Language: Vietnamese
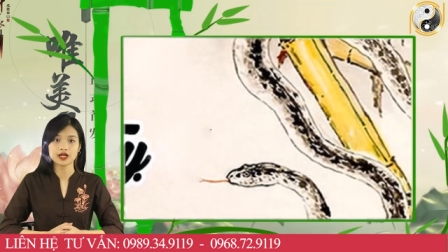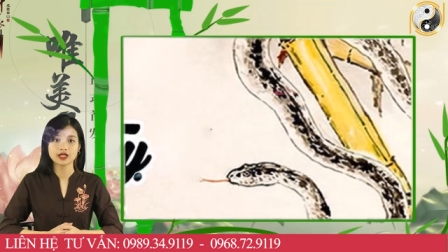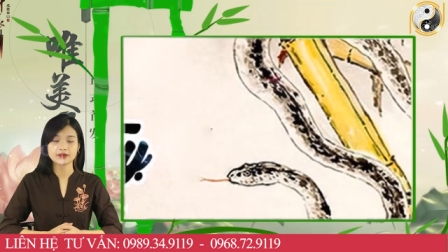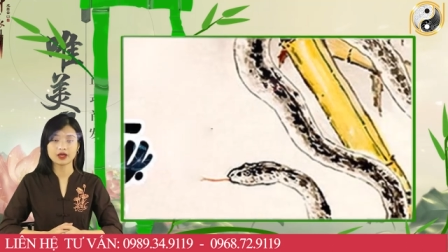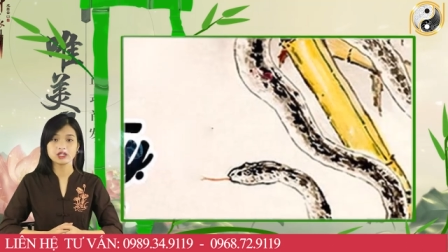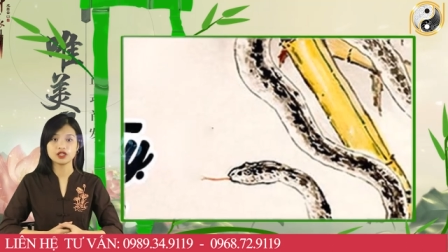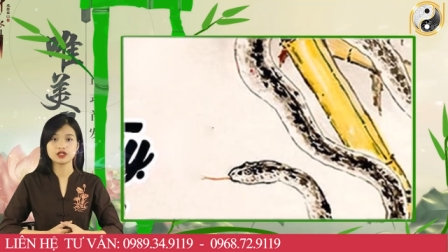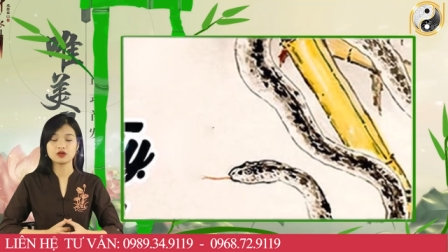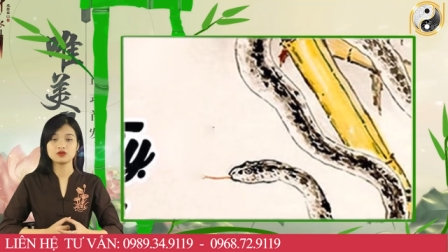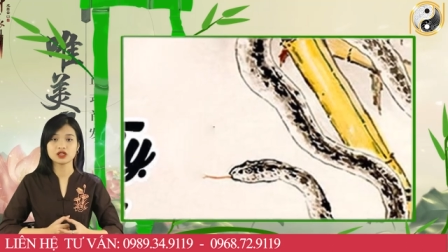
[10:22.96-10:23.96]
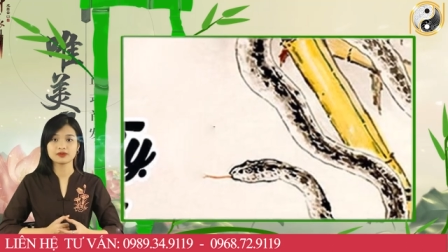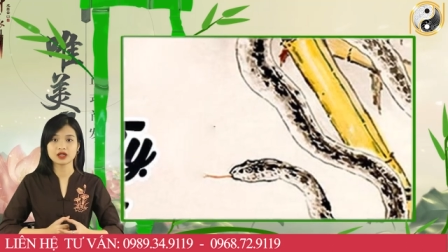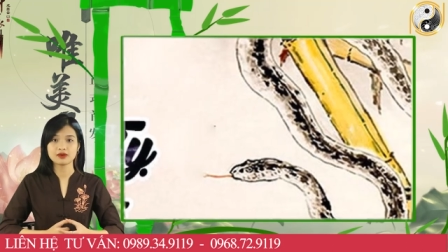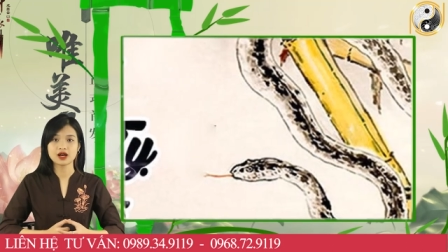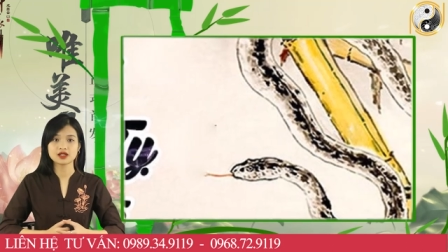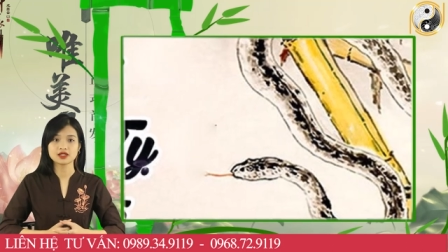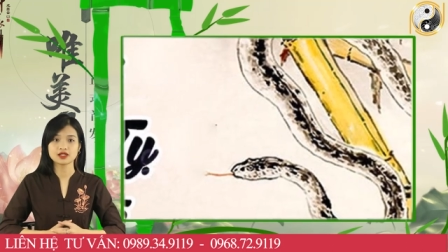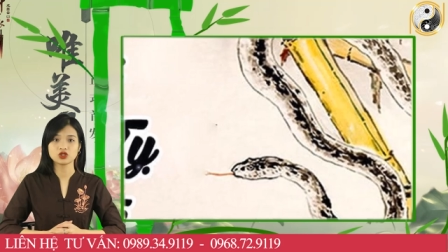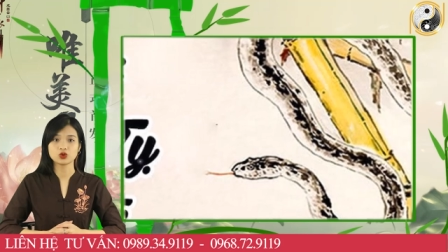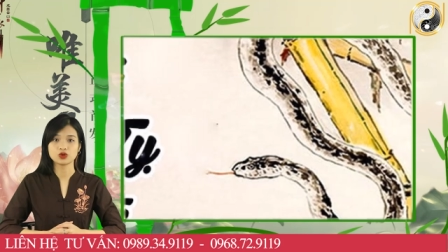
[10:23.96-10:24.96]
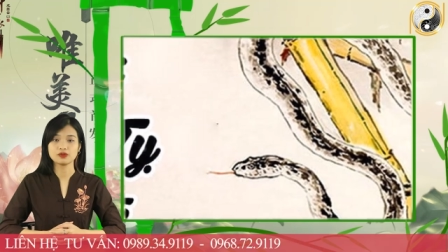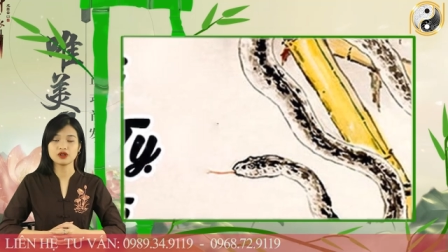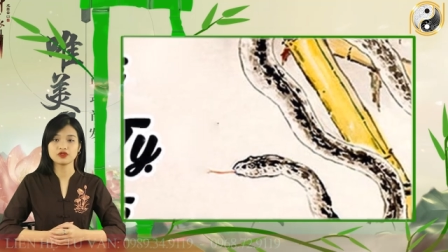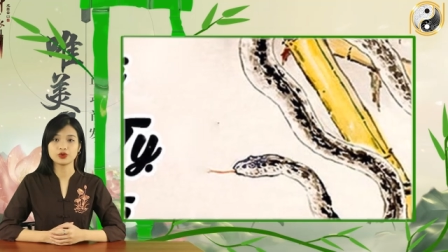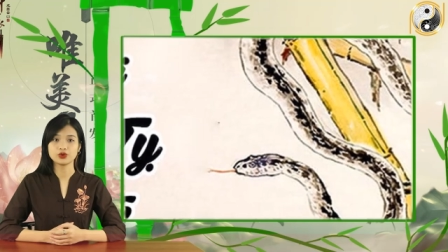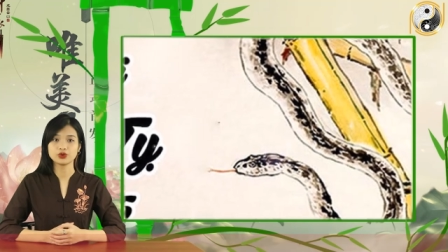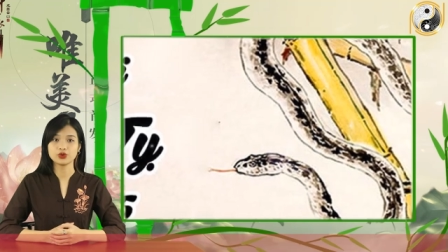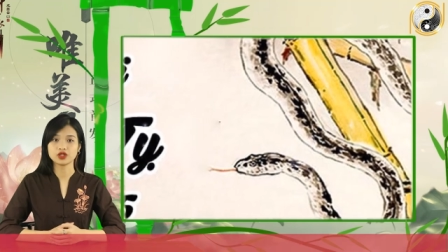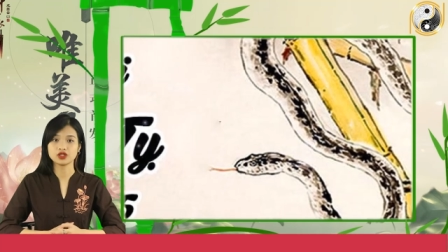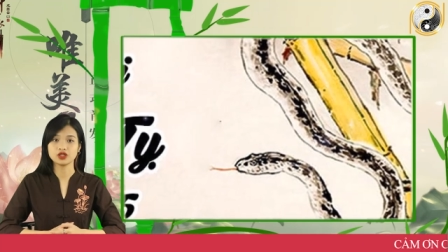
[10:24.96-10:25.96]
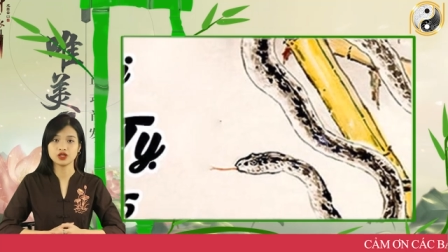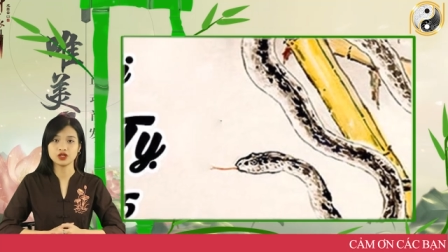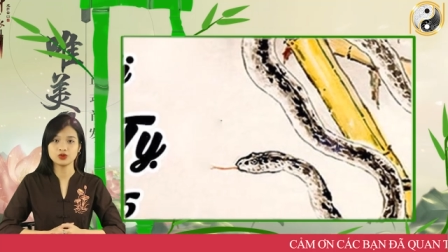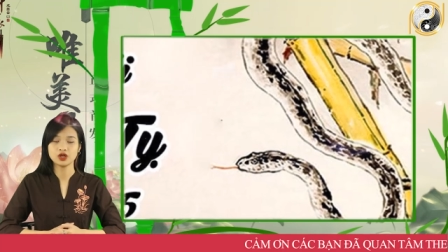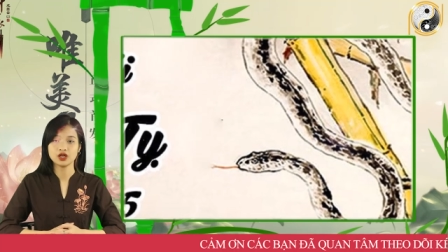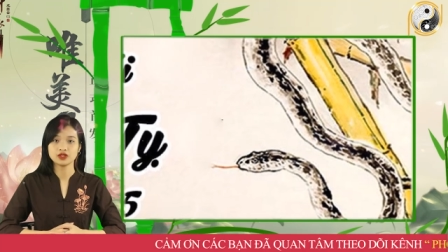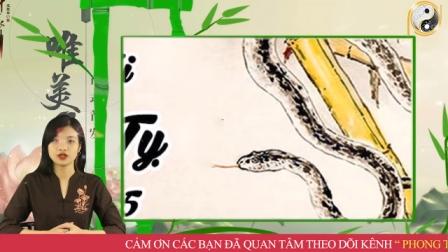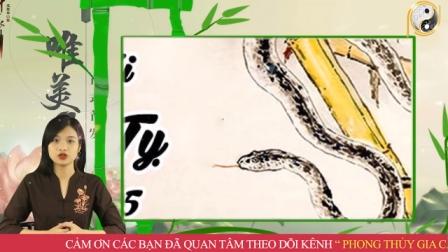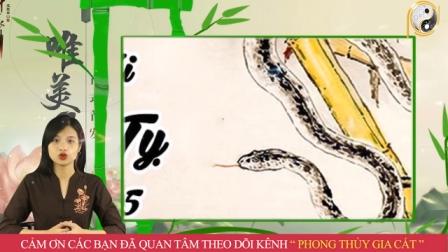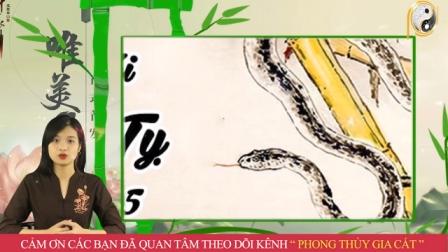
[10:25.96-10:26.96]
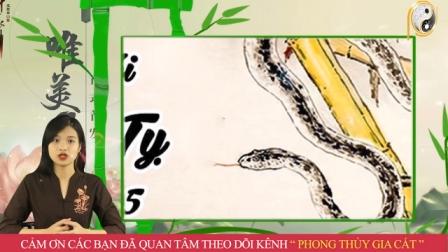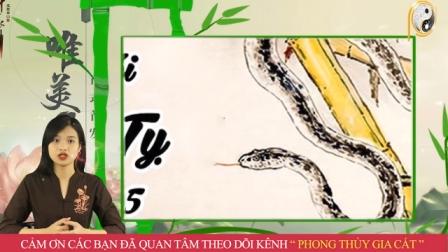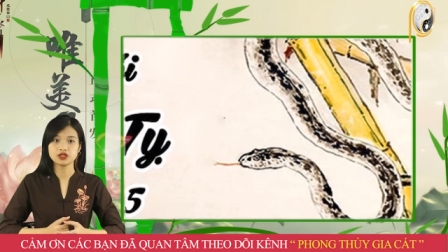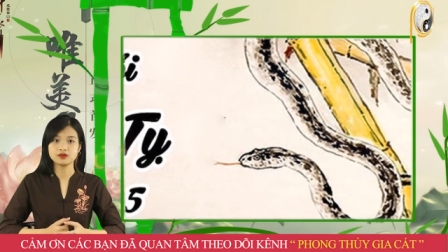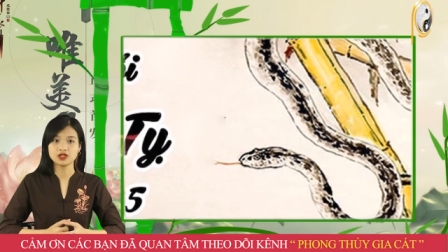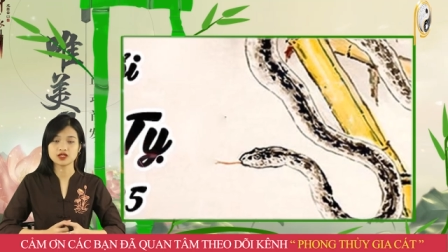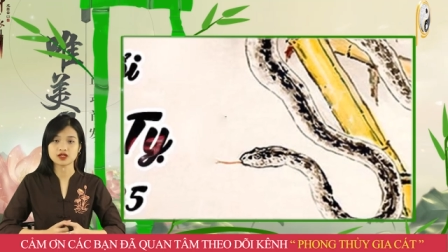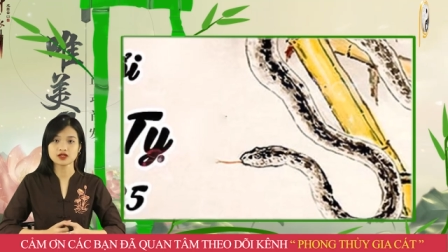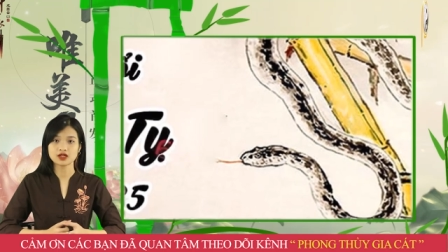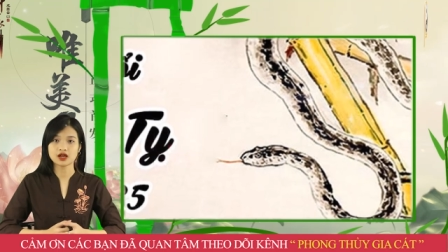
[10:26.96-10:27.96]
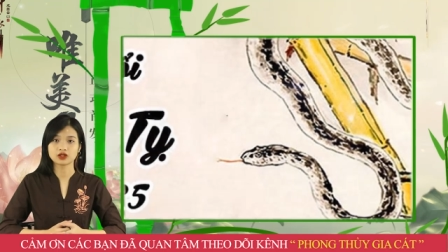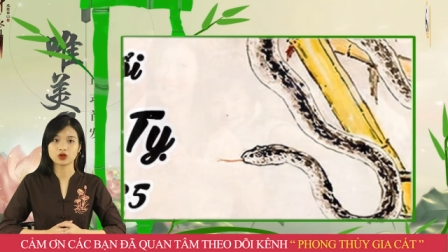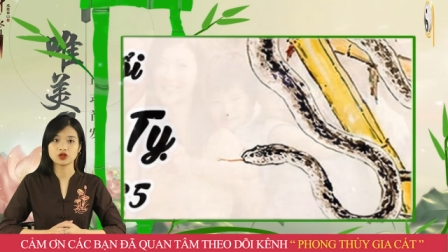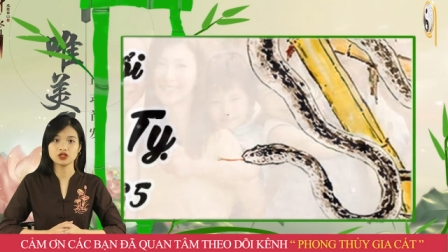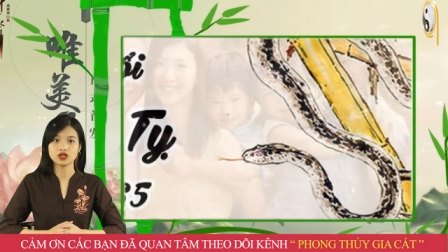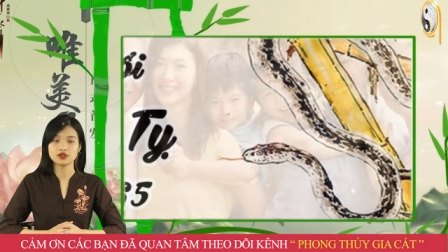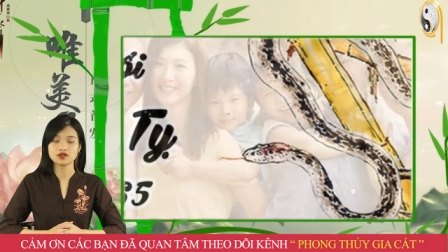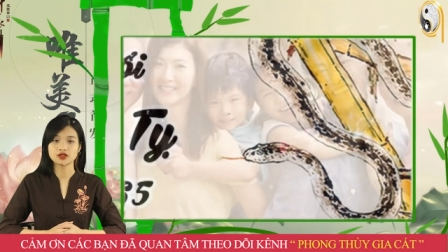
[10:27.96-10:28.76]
Năm 2023, gia chủ đã bước vào độ tuổi nghỉ hưu, cần chuẩn bị tâm lý sẵn sàng đón nhận